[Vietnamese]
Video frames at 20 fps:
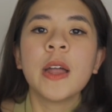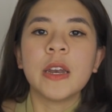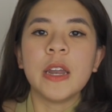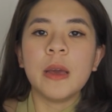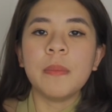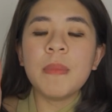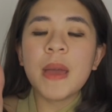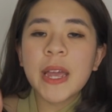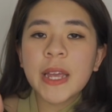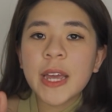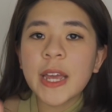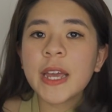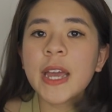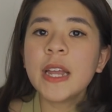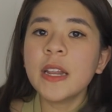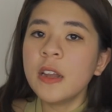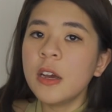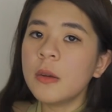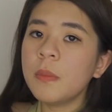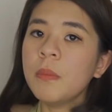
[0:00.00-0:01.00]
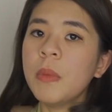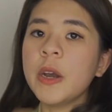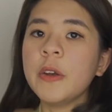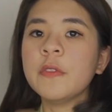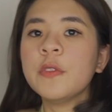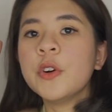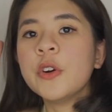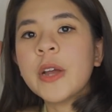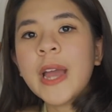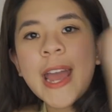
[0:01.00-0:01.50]
để biến cái kiến thức
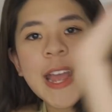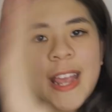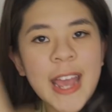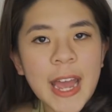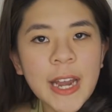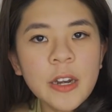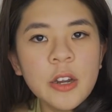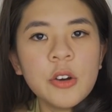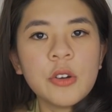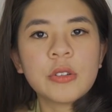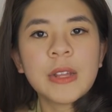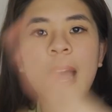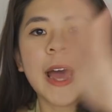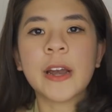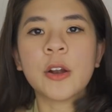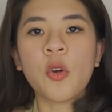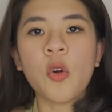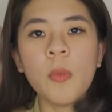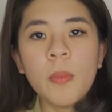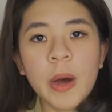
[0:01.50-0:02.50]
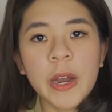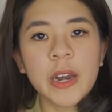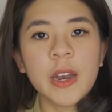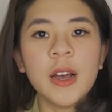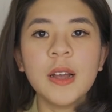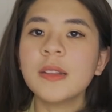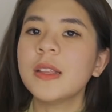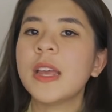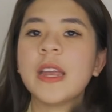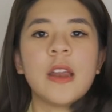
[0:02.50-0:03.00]
mình vừa nghe giảng được thành của mình
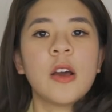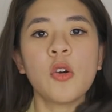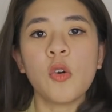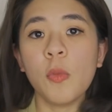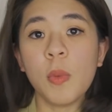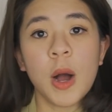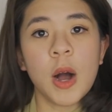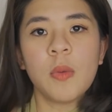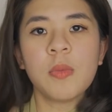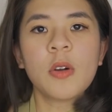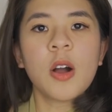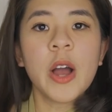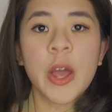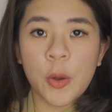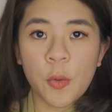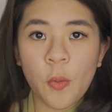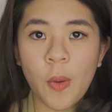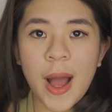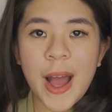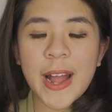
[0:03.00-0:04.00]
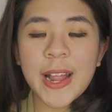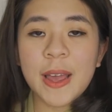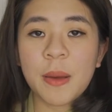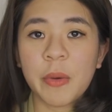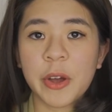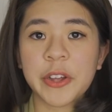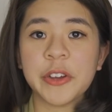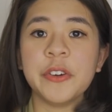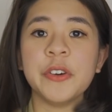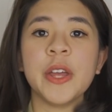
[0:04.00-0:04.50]
á thì nó cũng không có hiệu quả nha
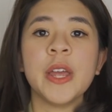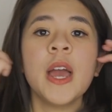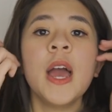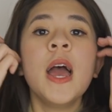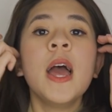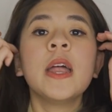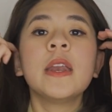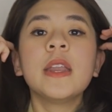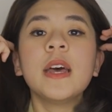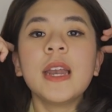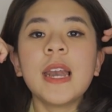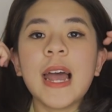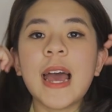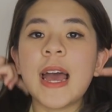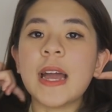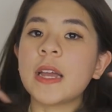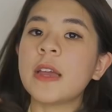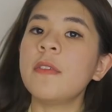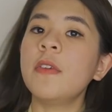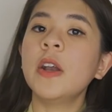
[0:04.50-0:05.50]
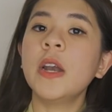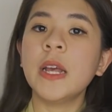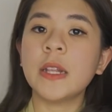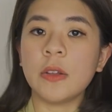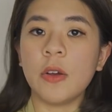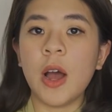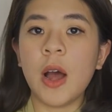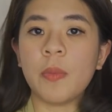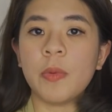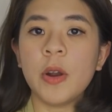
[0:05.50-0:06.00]
mọi người nên là cái vấn đề
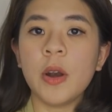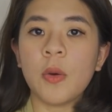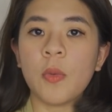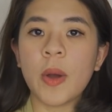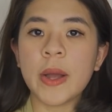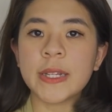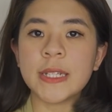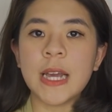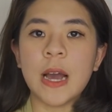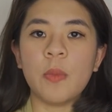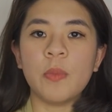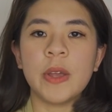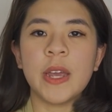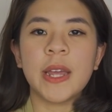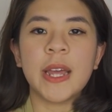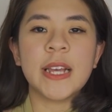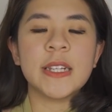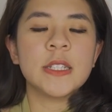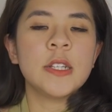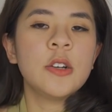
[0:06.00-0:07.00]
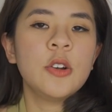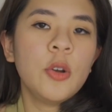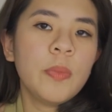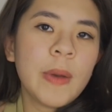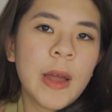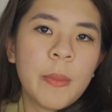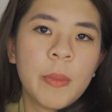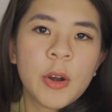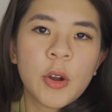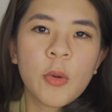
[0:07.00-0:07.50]
tự học rất là quan trọng thì ngày xưa
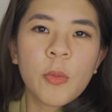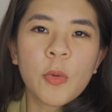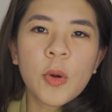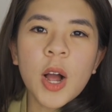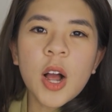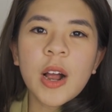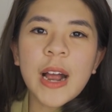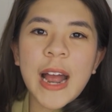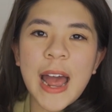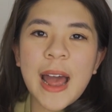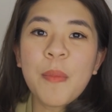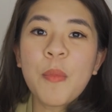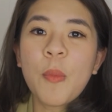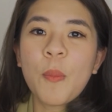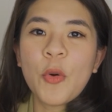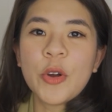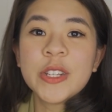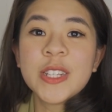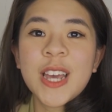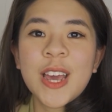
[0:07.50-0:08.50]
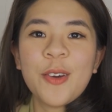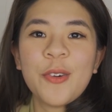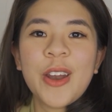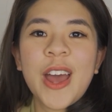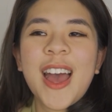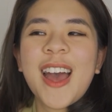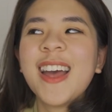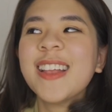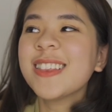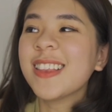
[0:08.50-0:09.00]
lúc nào mình cũng có cả một buổi chiều
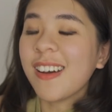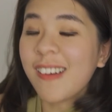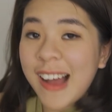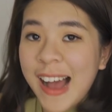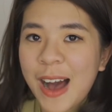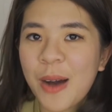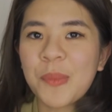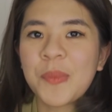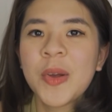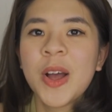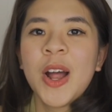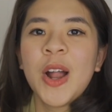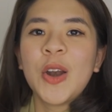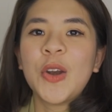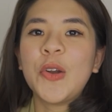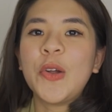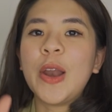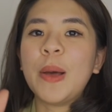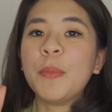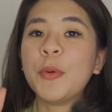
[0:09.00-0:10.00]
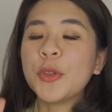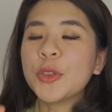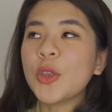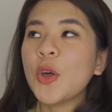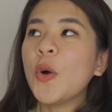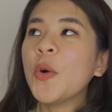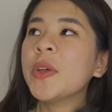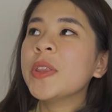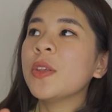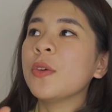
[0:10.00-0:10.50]
để để tự học rồi là buổi
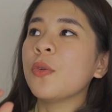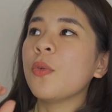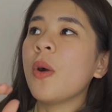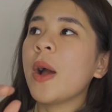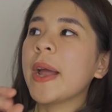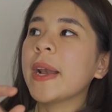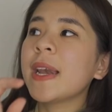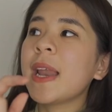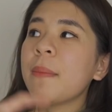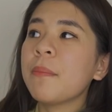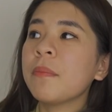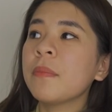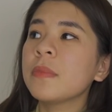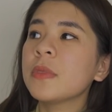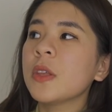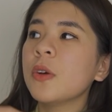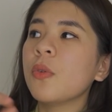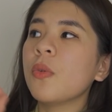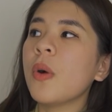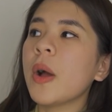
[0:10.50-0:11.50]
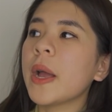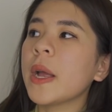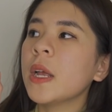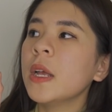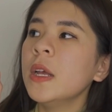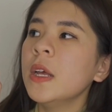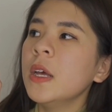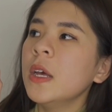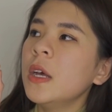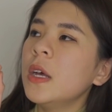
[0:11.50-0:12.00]
tối từ khoảng năm từ
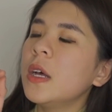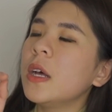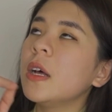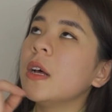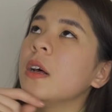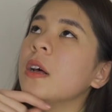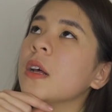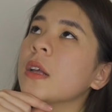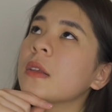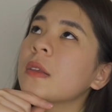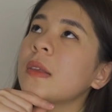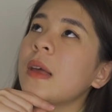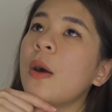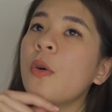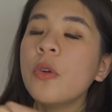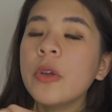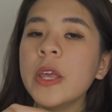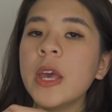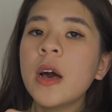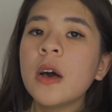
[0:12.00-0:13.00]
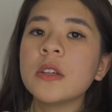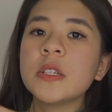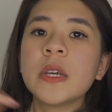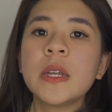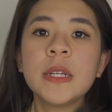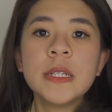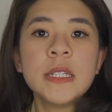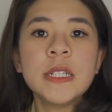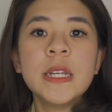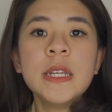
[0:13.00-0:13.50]
khoảng Ờ, uh, 6 giờ
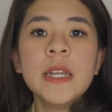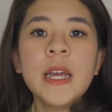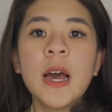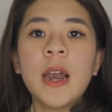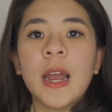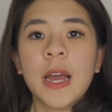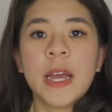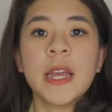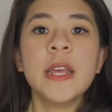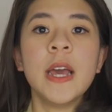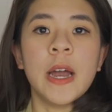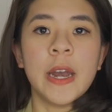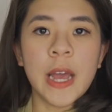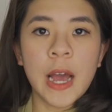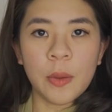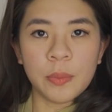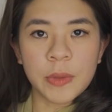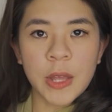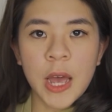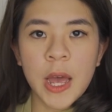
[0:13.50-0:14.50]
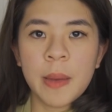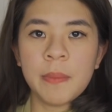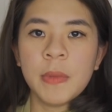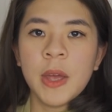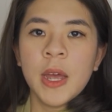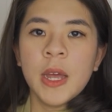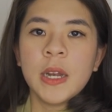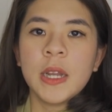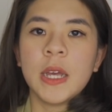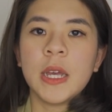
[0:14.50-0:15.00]
cho đến 9 giờ là cái giờ đi học
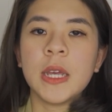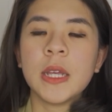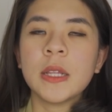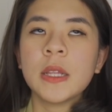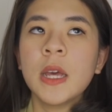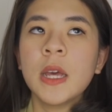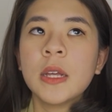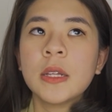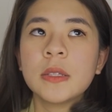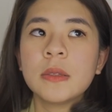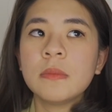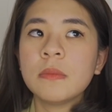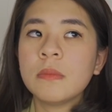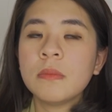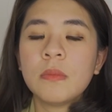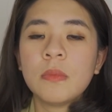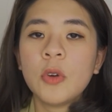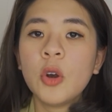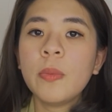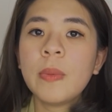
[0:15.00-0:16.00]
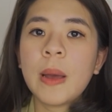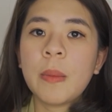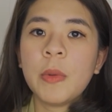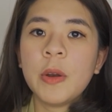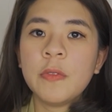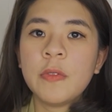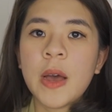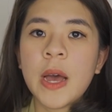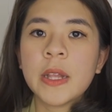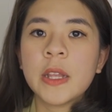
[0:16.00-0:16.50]
thêm thì ừ, lúc nào
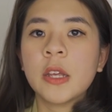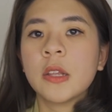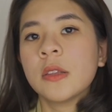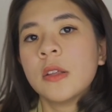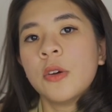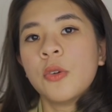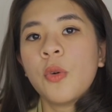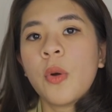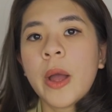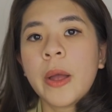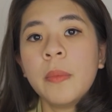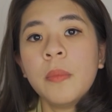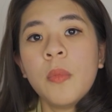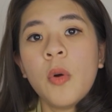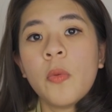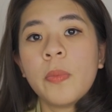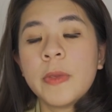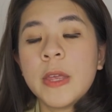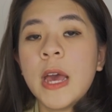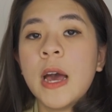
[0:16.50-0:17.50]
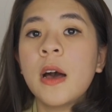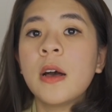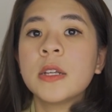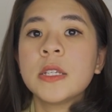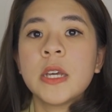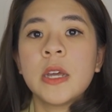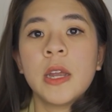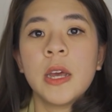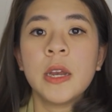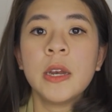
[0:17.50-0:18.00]
mình về thì từ khoảng 1 giờ
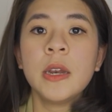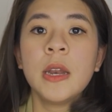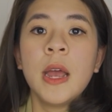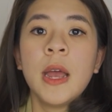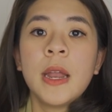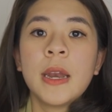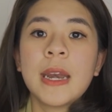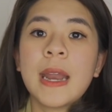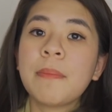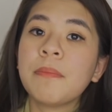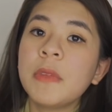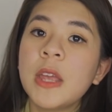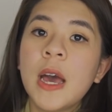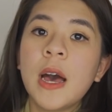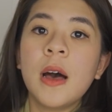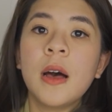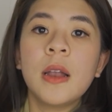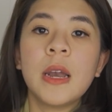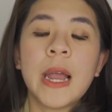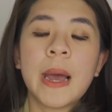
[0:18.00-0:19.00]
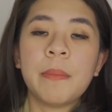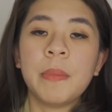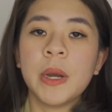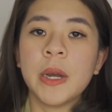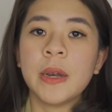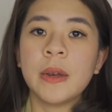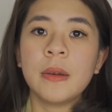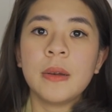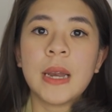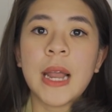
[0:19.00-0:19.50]
cho đến 5 giờ là
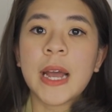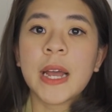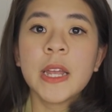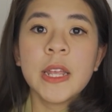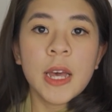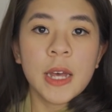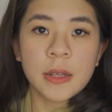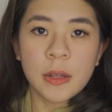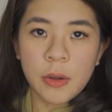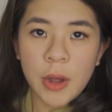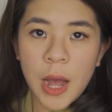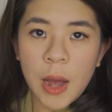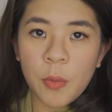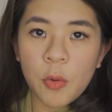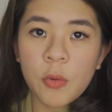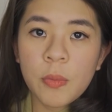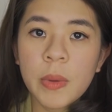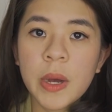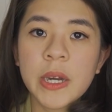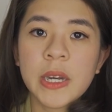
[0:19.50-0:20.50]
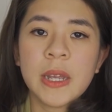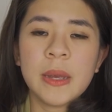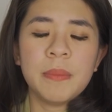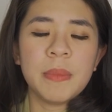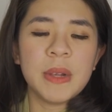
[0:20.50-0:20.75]
mình là cái giờ tự học của mình thì